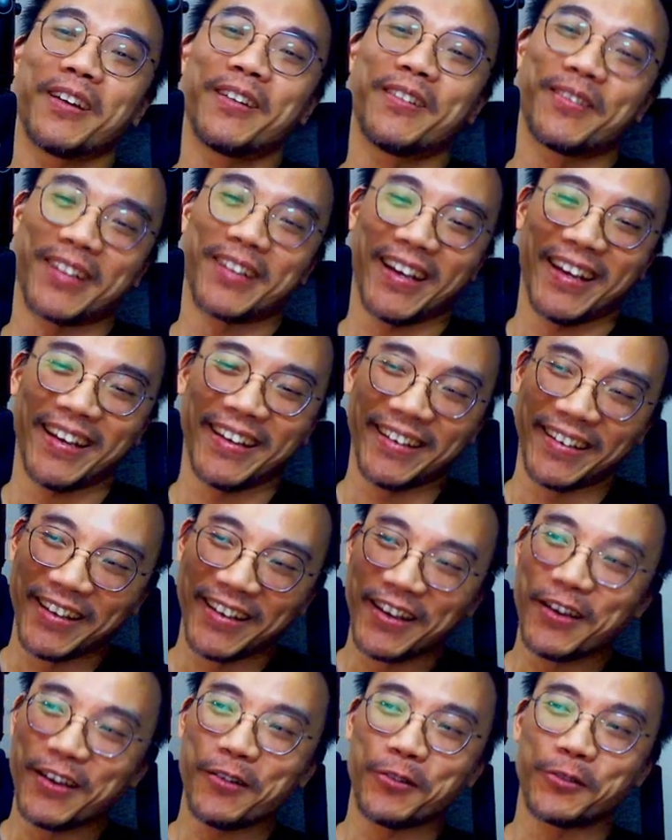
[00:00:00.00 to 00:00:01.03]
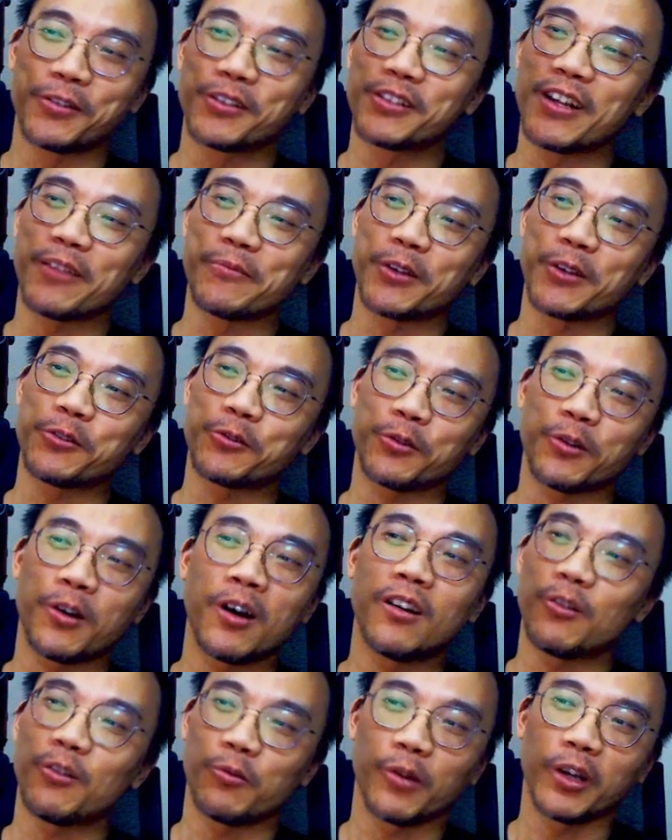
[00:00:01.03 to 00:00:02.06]
OK，我就在里面
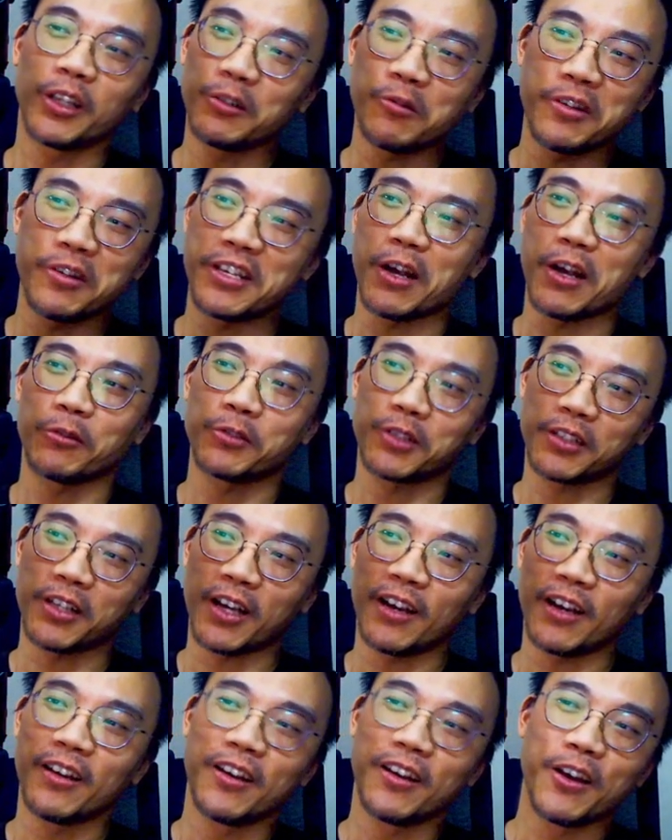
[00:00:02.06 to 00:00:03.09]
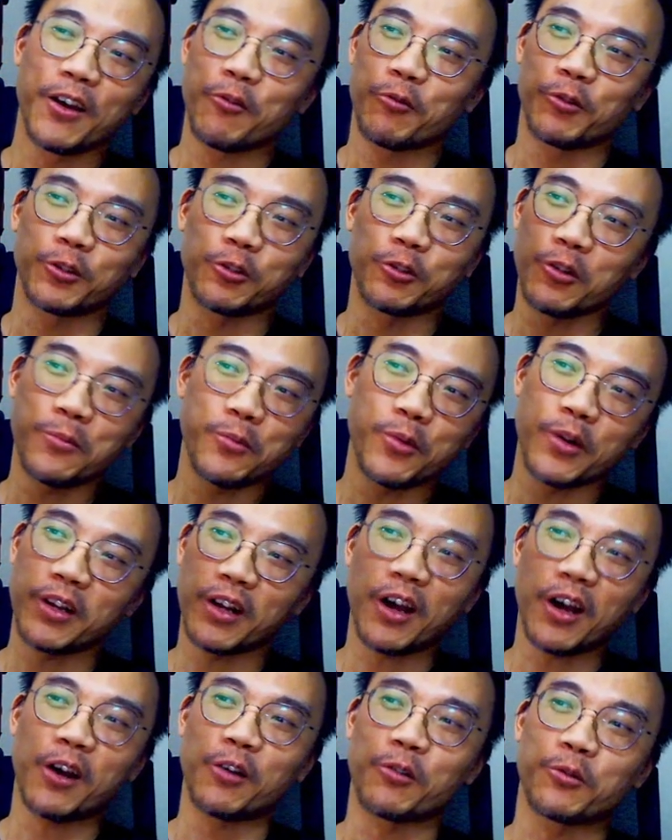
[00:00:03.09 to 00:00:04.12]
说，我一定会咬着他，我绝对不会让他
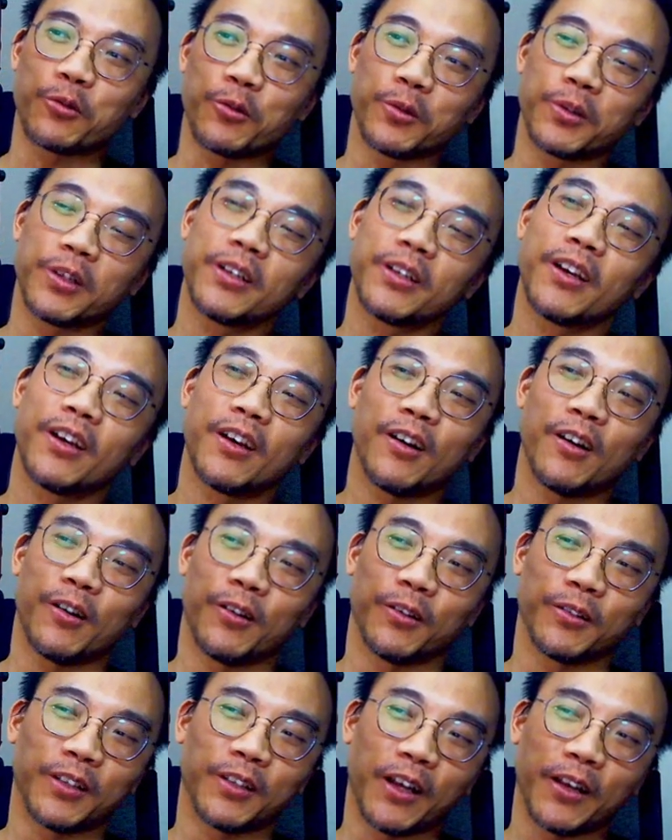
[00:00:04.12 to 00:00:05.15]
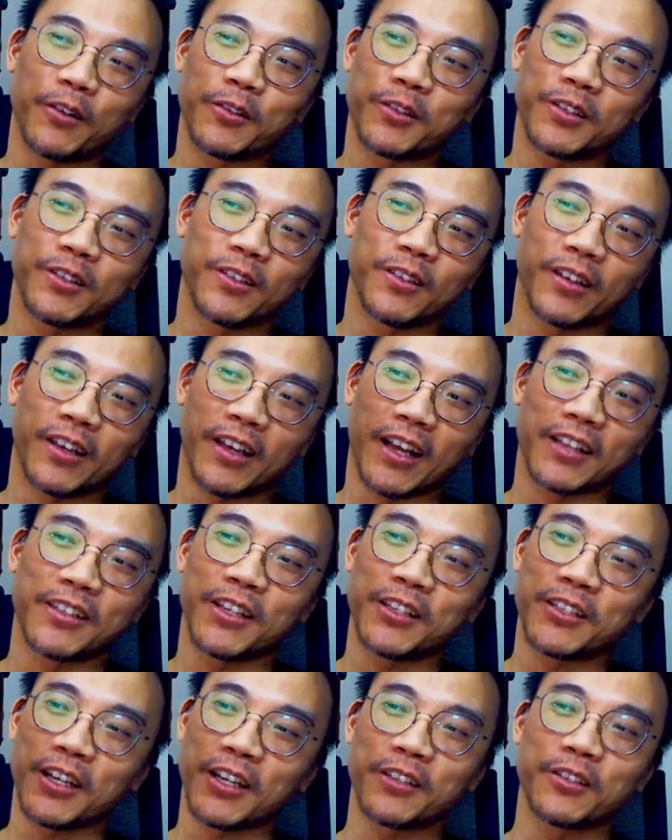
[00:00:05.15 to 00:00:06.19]
好过的。哦，他要是敢再
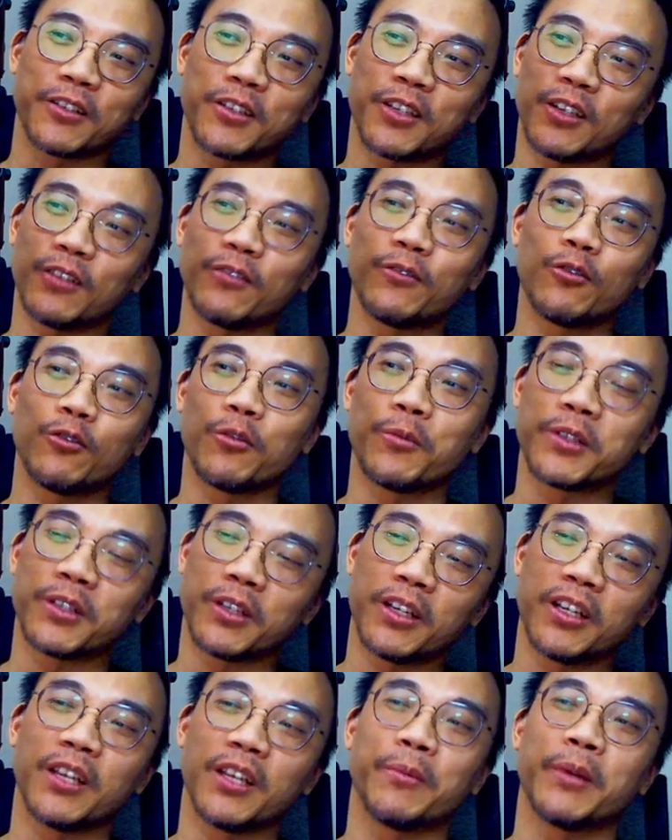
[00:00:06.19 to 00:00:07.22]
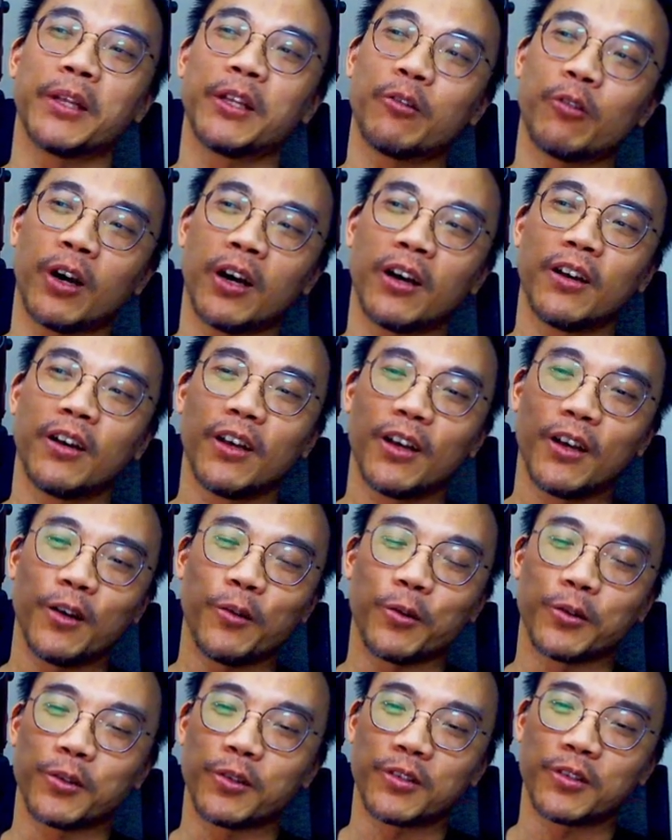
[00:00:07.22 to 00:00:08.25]
这样子欺负我们这些李民的话，
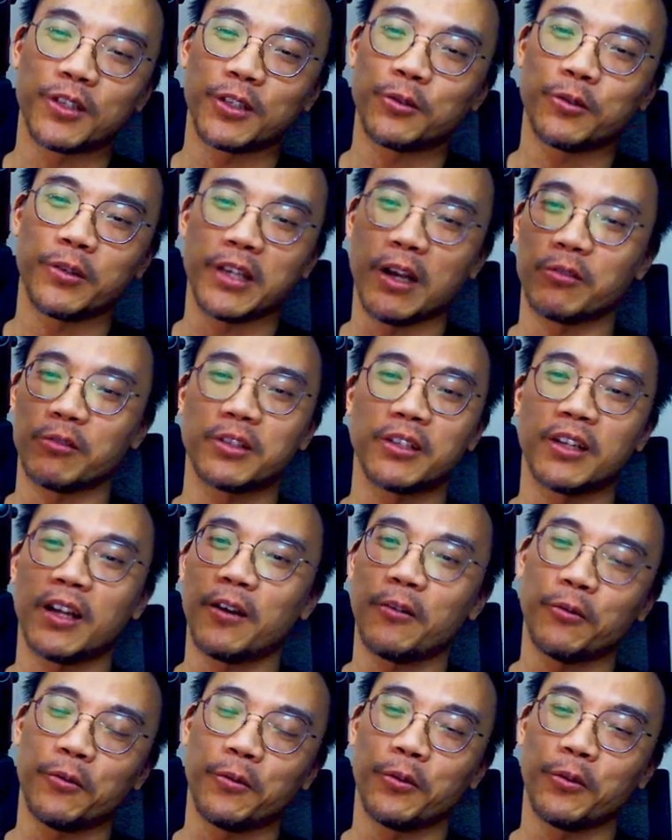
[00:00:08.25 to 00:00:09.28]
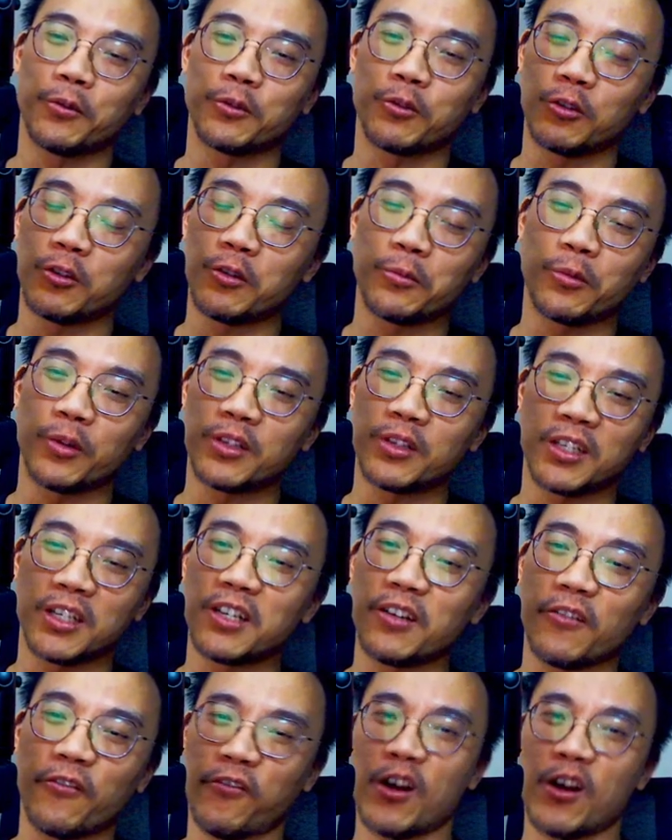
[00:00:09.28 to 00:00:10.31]
我就继续咬着他，我我绝对不会轻易的
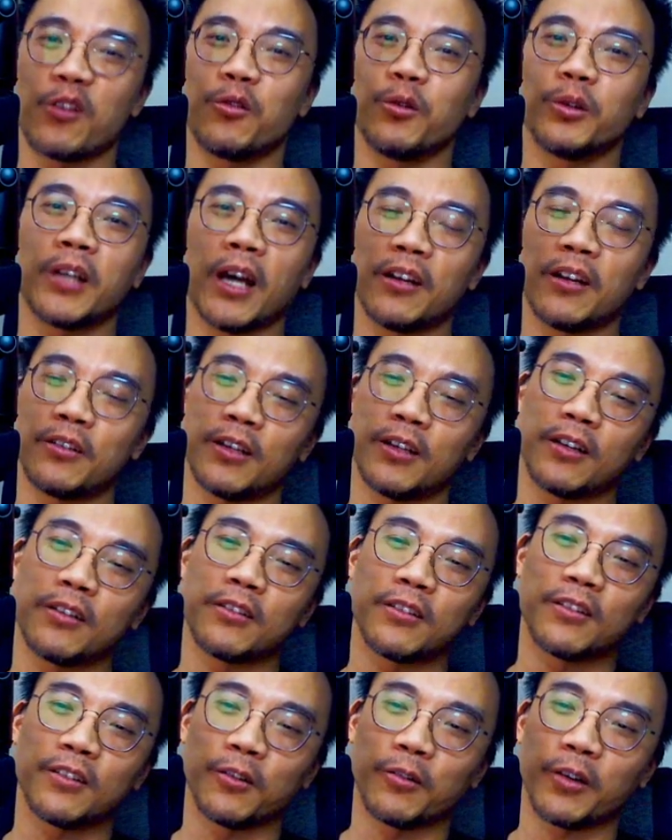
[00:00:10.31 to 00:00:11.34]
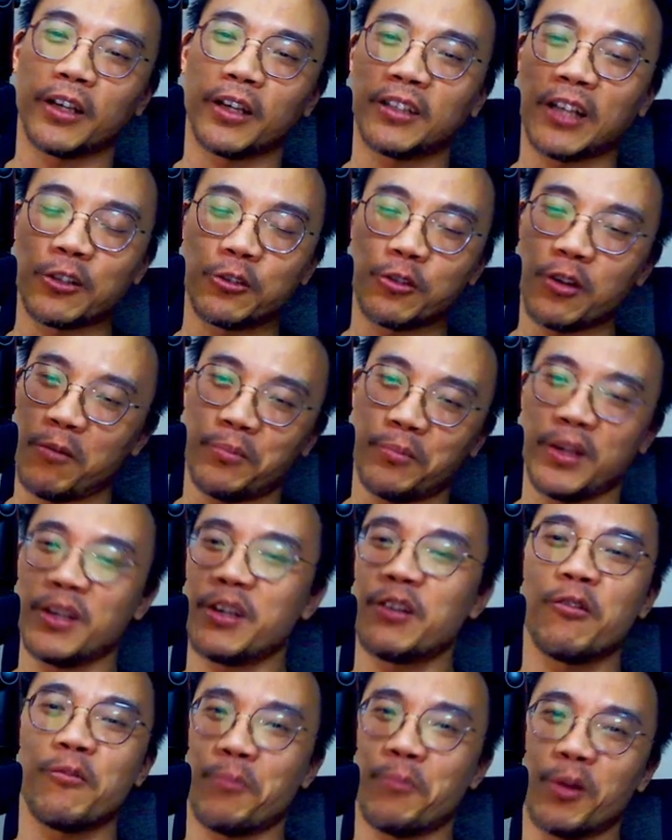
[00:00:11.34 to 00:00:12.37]
放过他的这样子。OK，他最好皮给
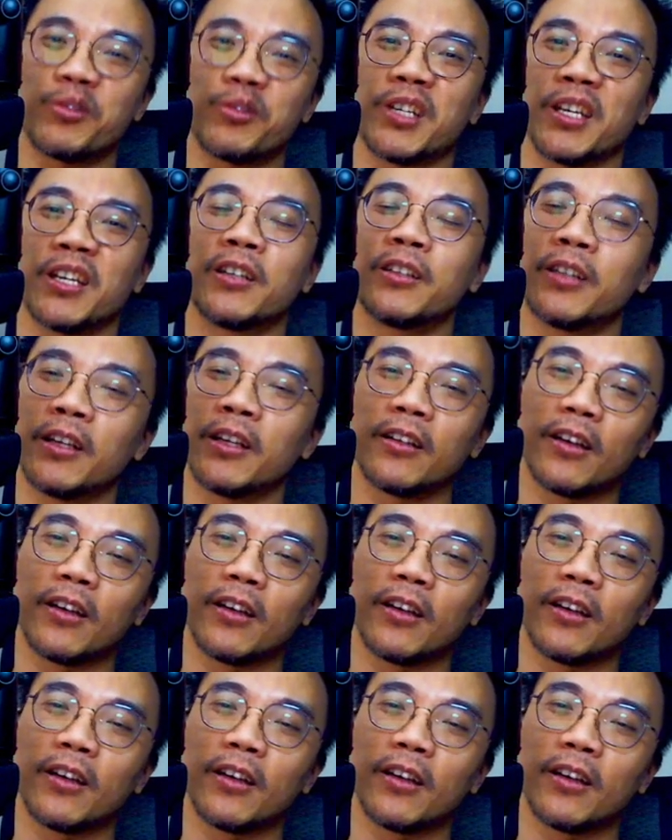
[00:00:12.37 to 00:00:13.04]
我绷紧一点。